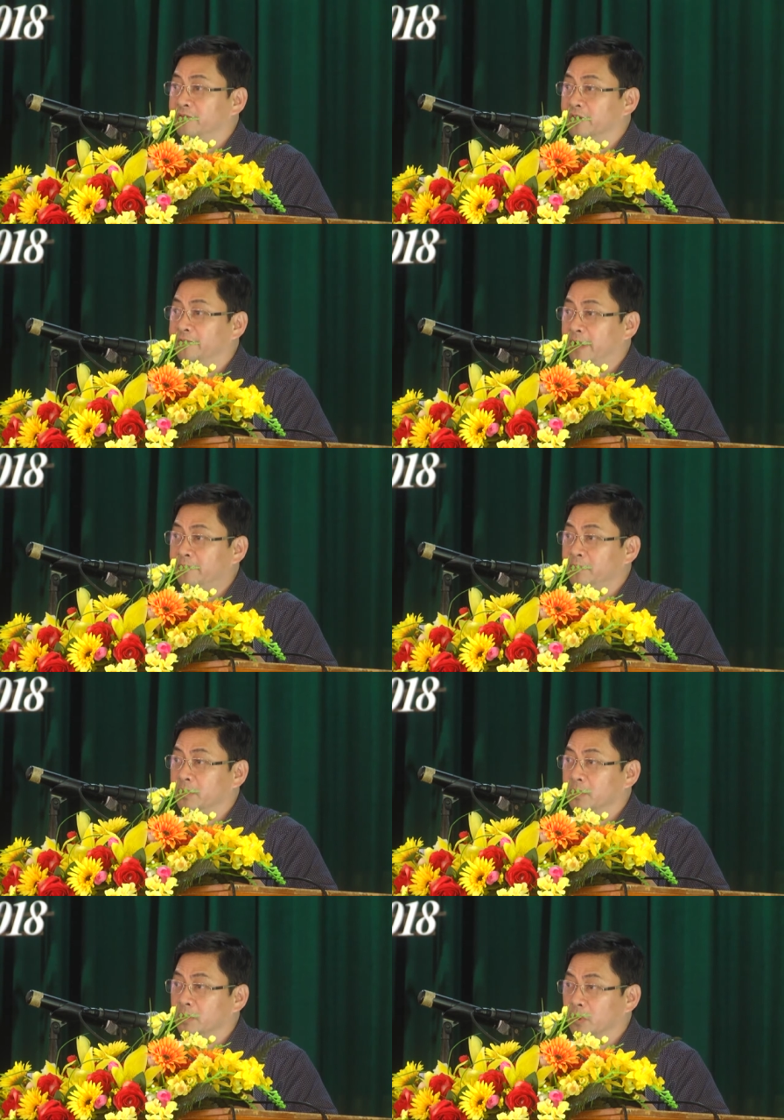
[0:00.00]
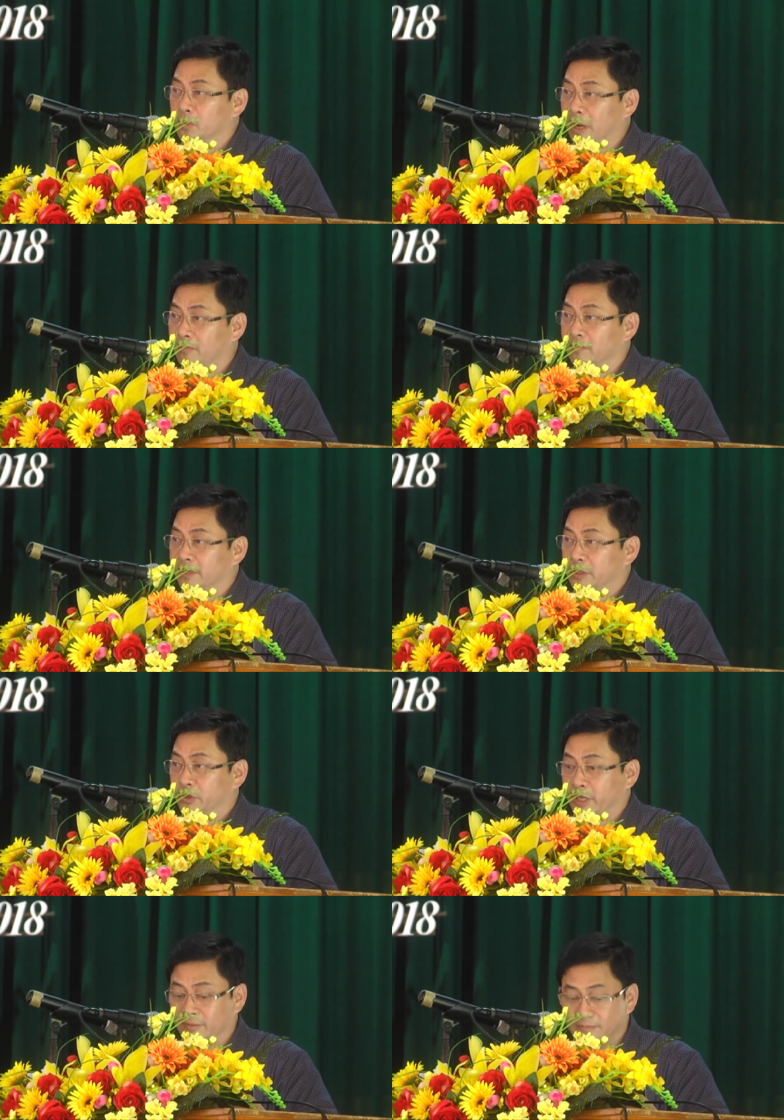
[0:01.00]
phương pháp thủ công và
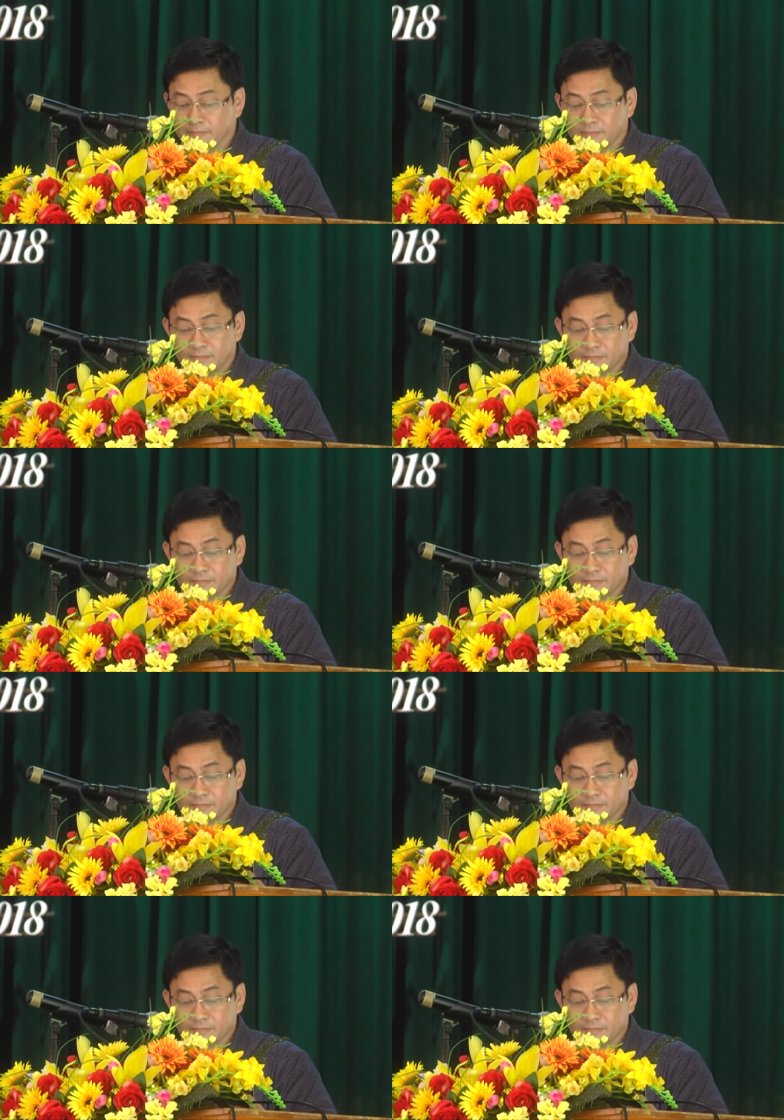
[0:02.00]
truyền thống